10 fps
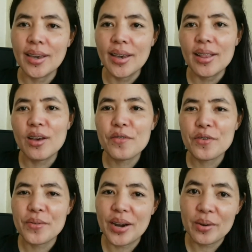Hello
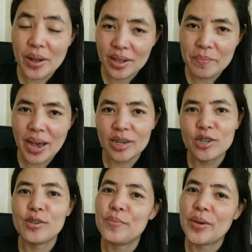everyone! Welcome back
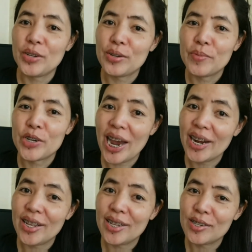to my YouTube
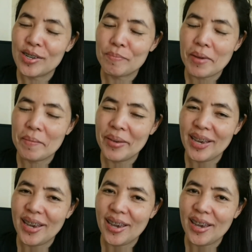channel, Just My
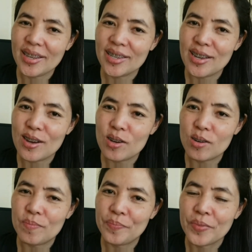Peak.
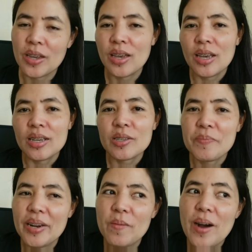So, it's
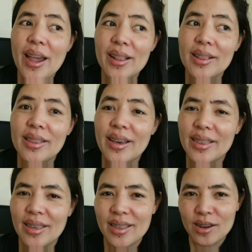been a while na
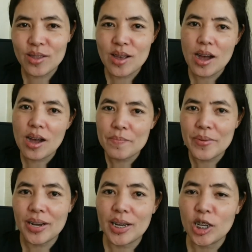hindi na ako
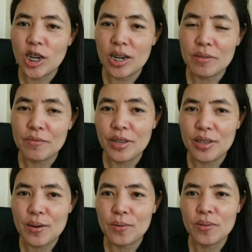
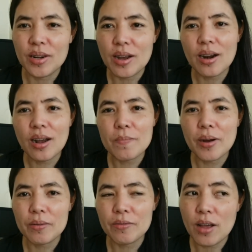nakakapag-video, ah, uh, hindi na ako
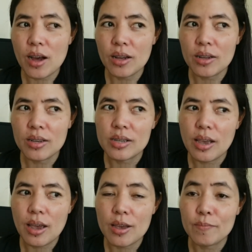nakakapag-vlog
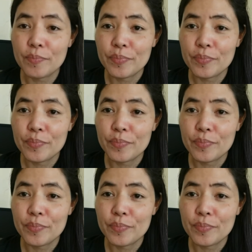kasi